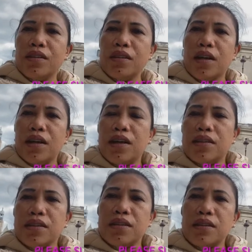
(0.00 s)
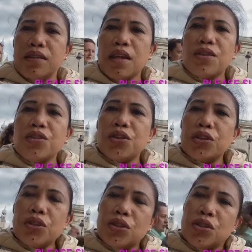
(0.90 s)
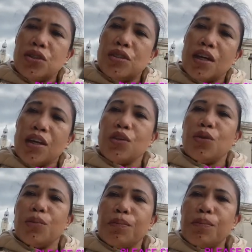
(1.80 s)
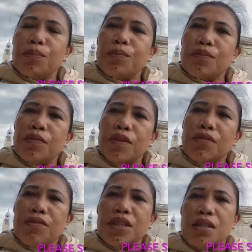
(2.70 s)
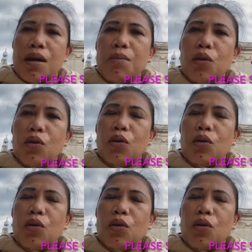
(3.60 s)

na 10 years na yung visa mo.